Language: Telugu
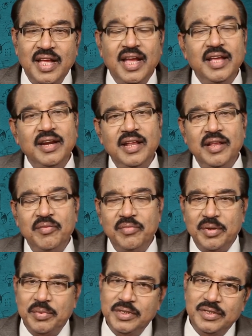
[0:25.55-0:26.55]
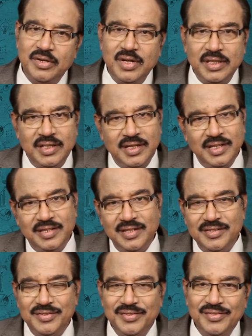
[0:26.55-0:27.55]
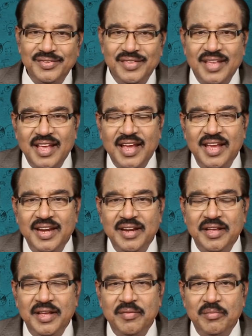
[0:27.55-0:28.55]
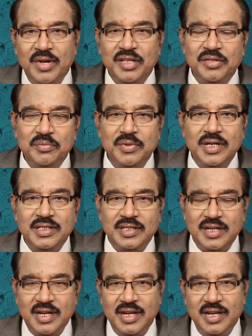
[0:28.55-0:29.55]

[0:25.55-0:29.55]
ఆయన ప్రపంచంలో అందరికీ తెలుసు ఆయన మాతృభాష